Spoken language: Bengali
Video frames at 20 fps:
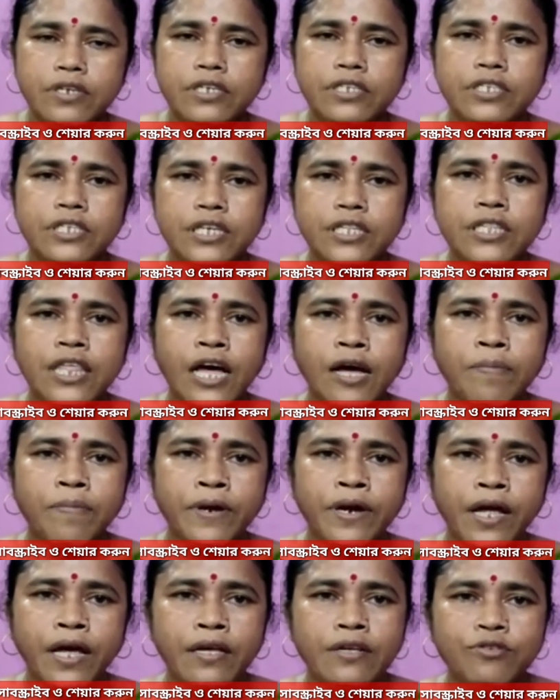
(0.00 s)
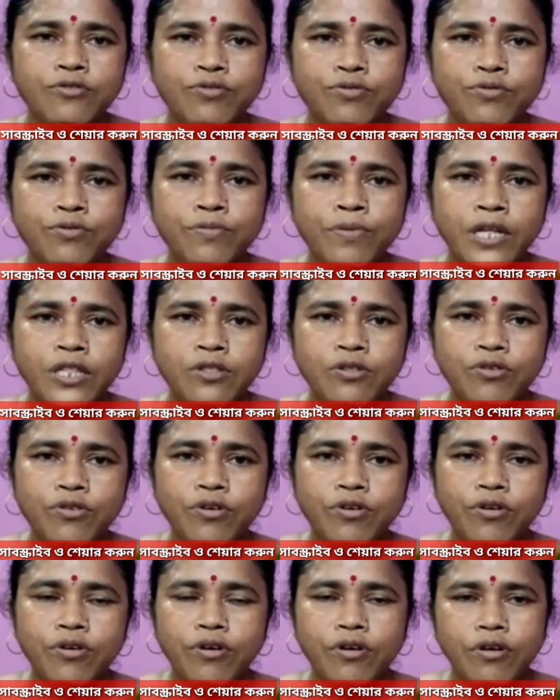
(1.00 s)
নিশ্চিত থাকবে না শুধুমাত্র
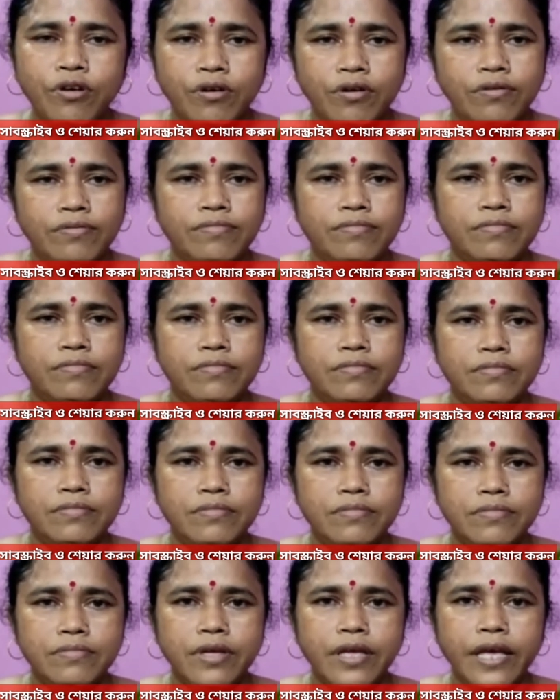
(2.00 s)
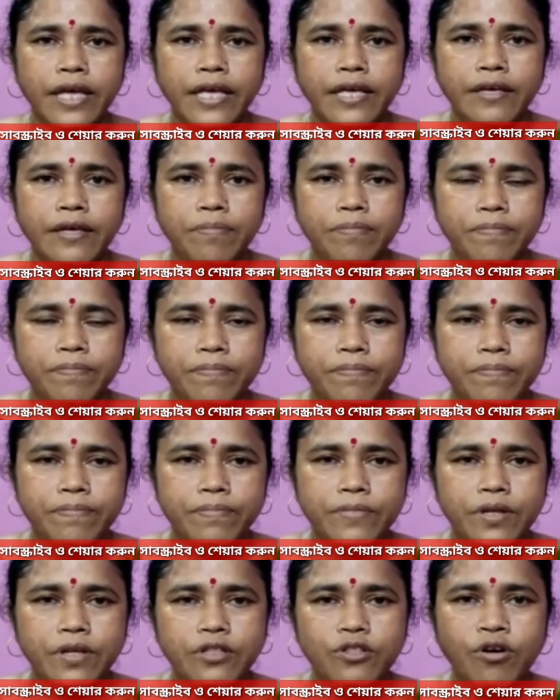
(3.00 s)
এই
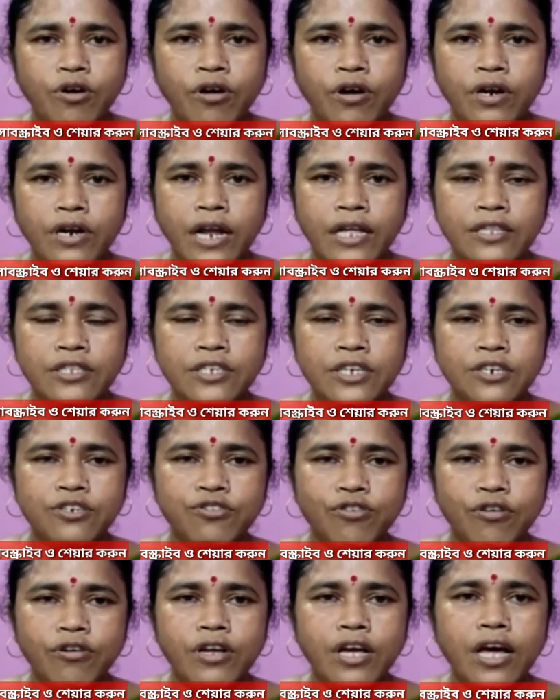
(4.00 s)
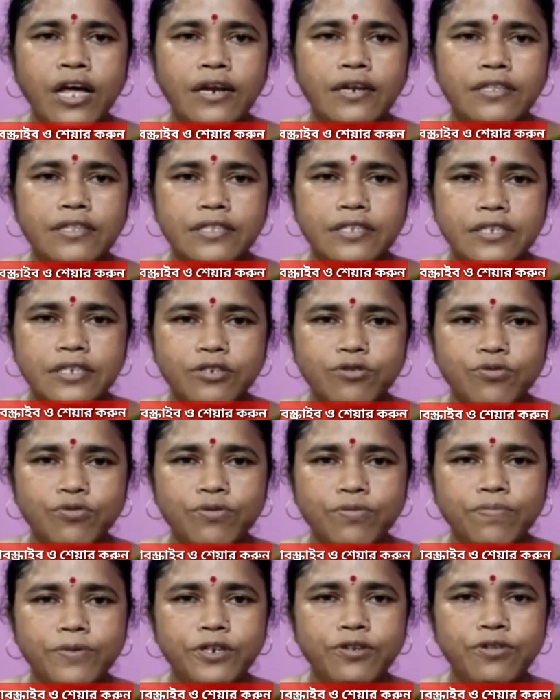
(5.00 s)
দল রাজ্যের সরকার
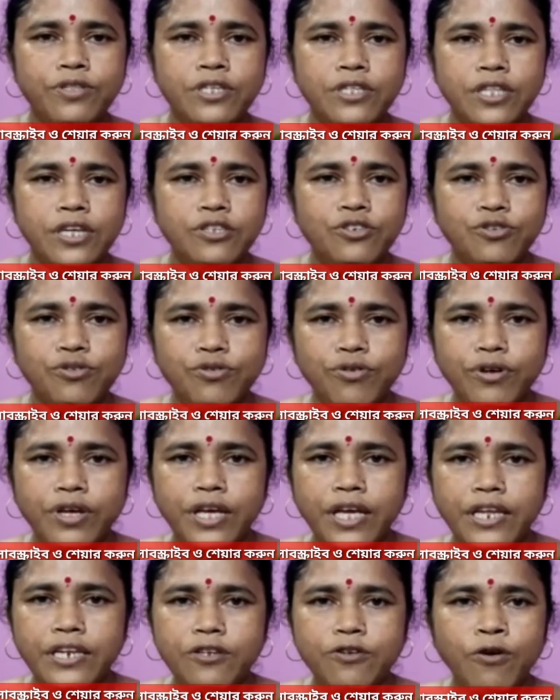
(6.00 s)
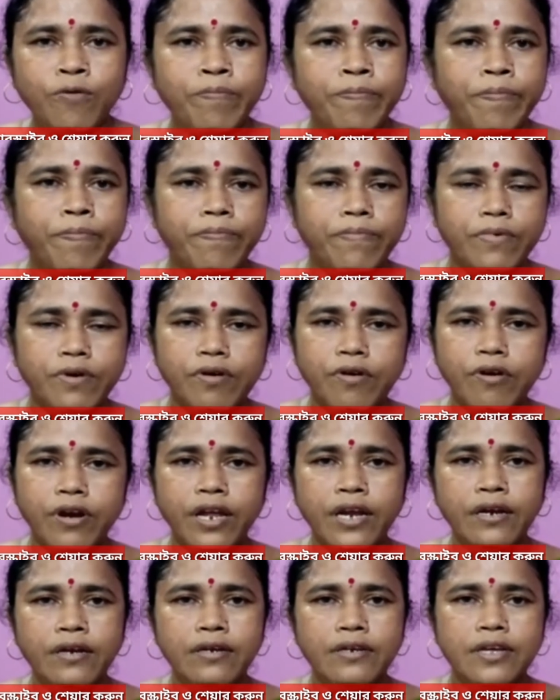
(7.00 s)
শুধু বিরোধীদের জন্য এই নিয়ম
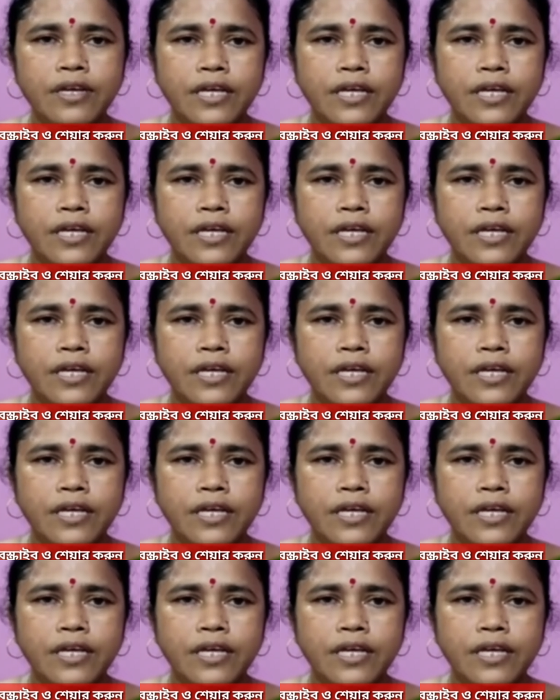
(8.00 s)
করেন